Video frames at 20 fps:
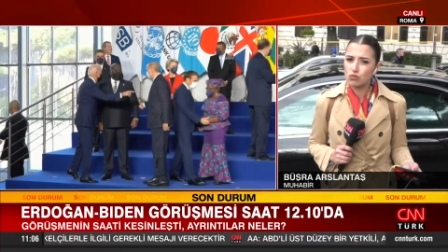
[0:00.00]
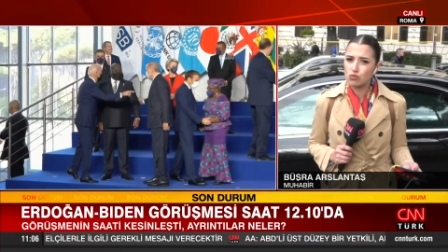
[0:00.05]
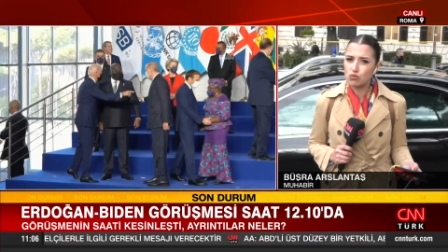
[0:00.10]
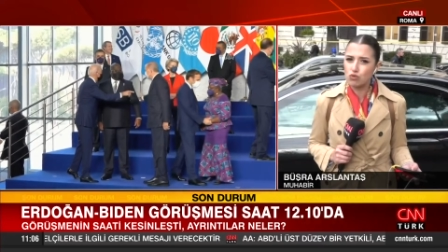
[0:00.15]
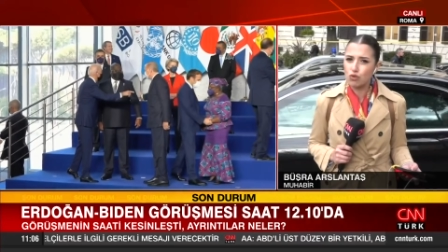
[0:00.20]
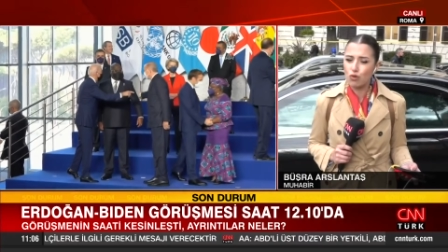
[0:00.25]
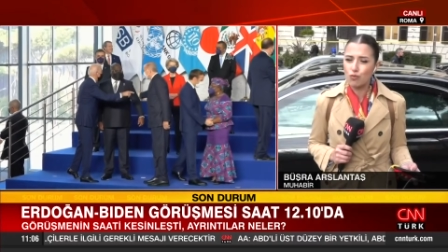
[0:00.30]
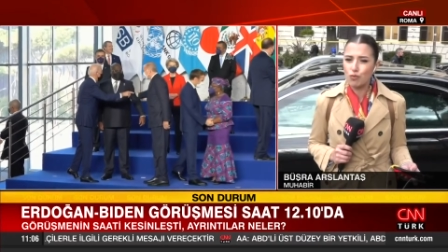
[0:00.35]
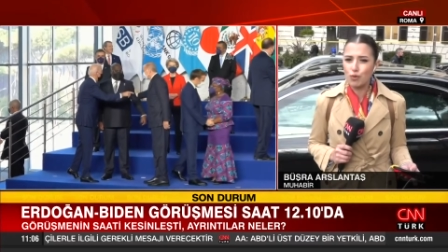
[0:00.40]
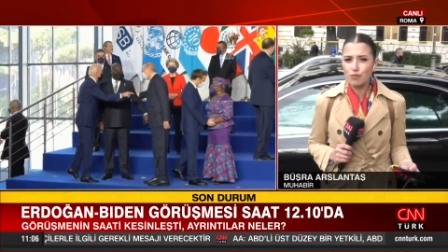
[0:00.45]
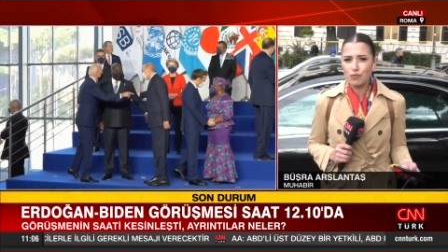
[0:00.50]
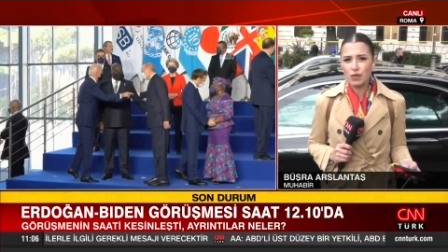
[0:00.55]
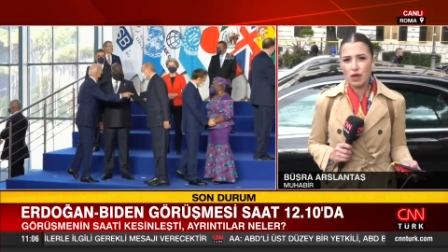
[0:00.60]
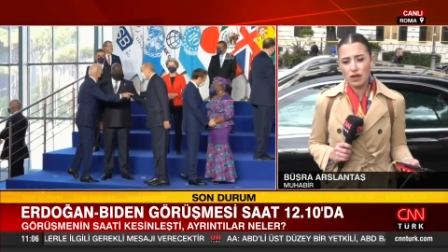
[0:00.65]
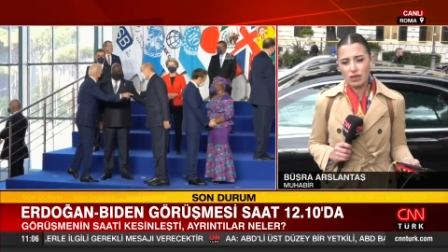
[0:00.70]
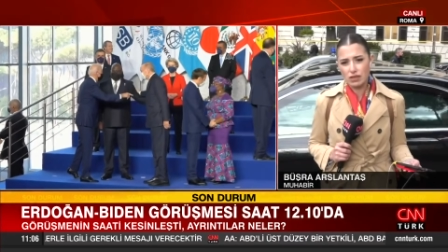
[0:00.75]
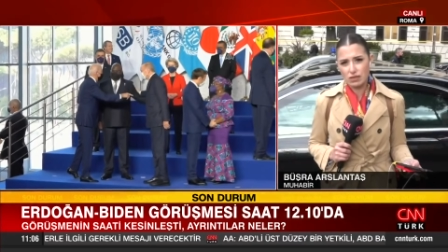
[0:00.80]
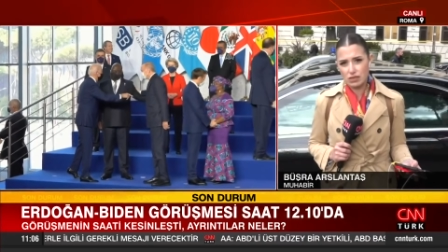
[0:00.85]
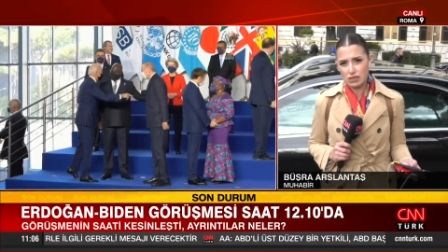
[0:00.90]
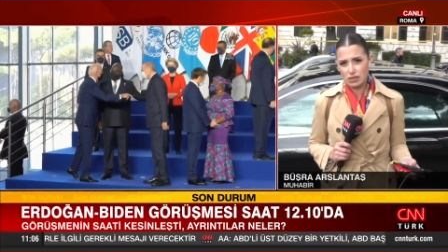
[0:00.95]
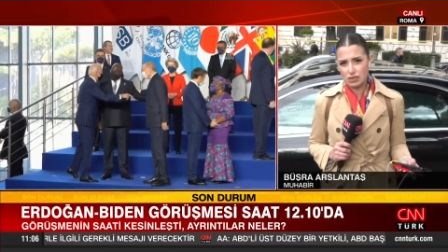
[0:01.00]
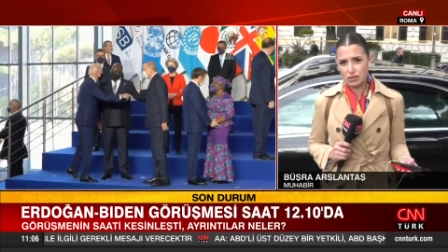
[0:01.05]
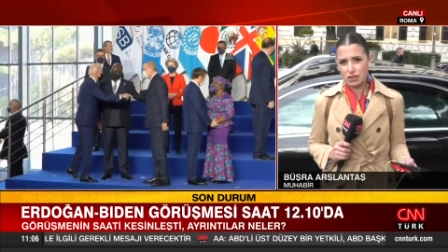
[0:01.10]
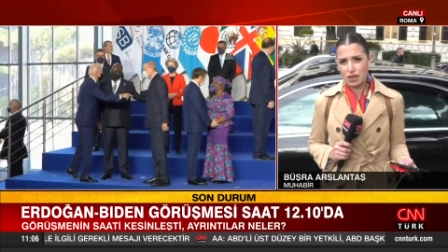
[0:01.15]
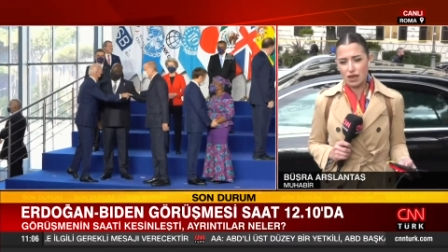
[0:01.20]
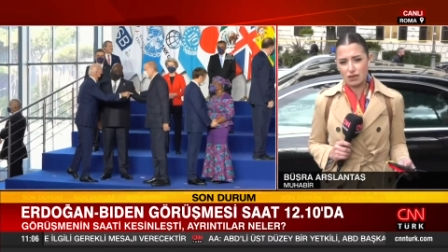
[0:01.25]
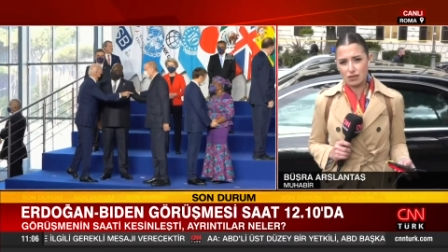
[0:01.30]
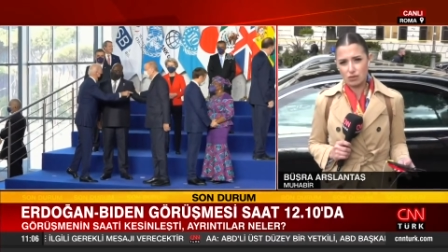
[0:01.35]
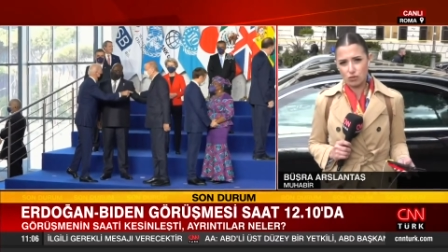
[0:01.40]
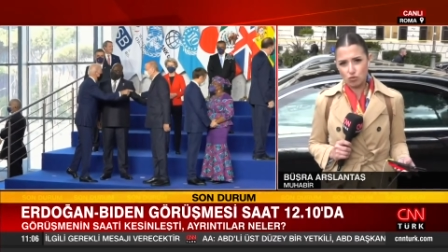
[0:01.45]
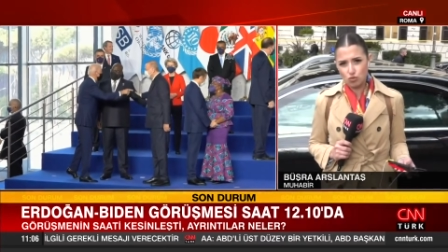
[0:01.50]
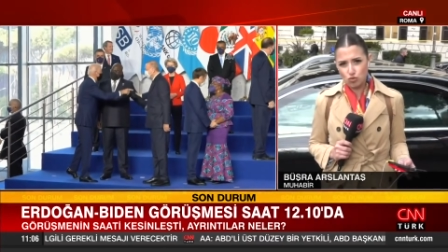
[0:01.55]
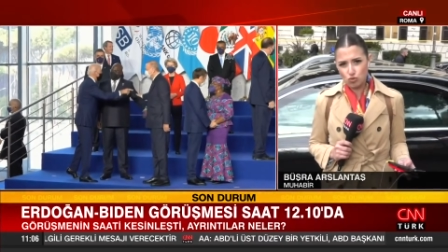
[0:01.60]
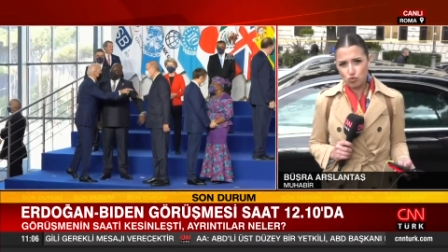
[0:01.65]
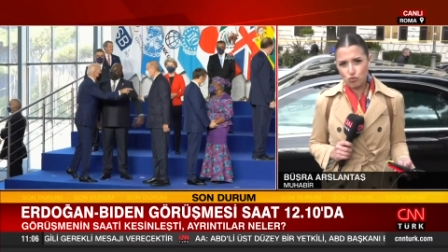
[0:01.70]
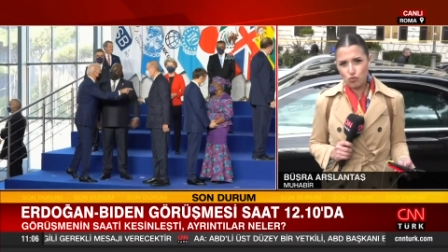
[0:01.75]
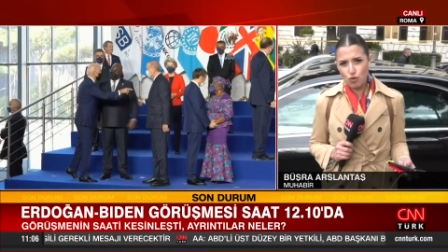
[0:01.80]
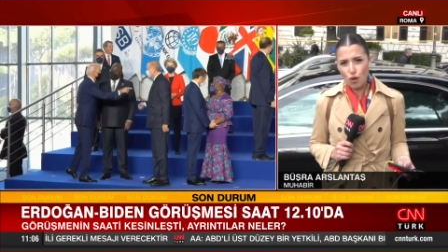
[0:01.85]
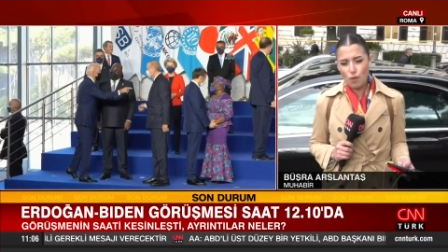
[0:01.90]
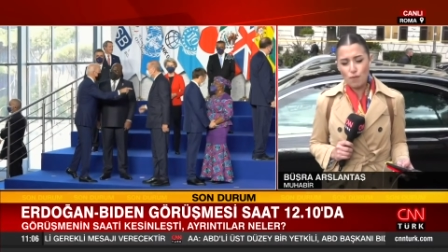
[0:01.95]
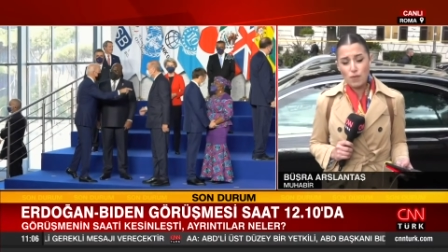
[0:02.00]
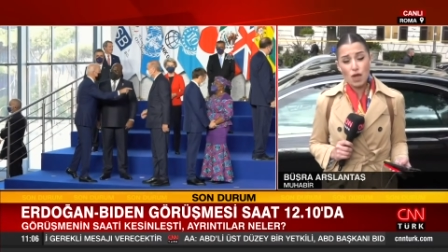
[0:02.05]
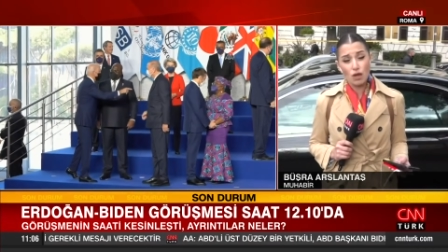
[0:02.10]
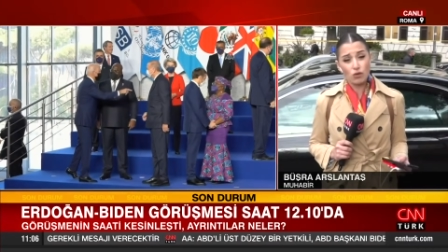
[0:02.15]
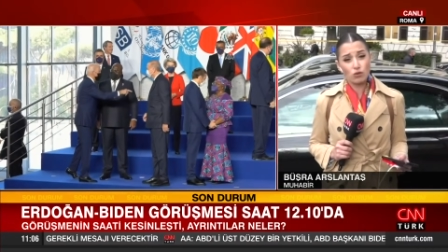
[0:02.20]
tutuyor mu? Hayır yıllardır tutmuyor.